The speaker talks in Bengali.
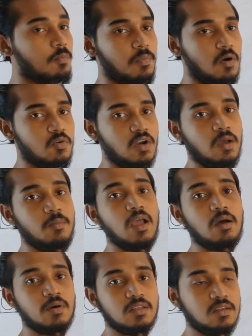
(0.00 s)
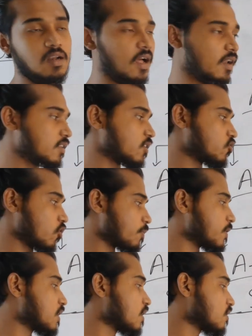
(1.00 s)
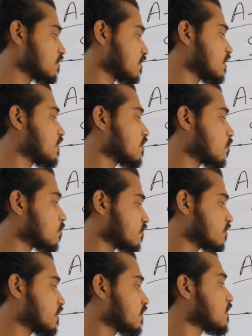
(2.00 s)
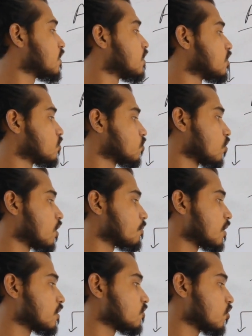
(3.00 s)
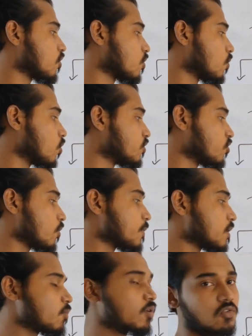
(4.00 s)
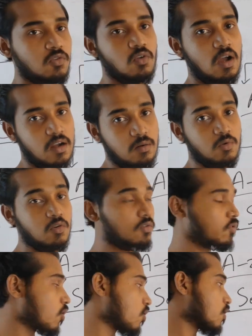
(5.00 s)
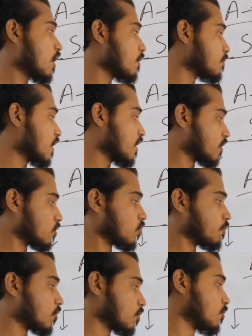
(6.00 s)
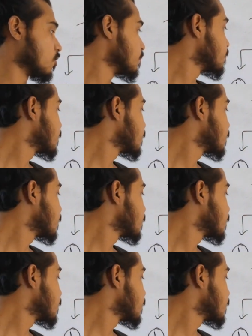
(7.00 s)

কম্পাউন্ড নামে আমাদের আলাদা টপিকই আছে এই কোর্সে তো আমরা যখন ওই টপিক পর্যন্ত আগাবো তখন আমরা এগুলো পড়ব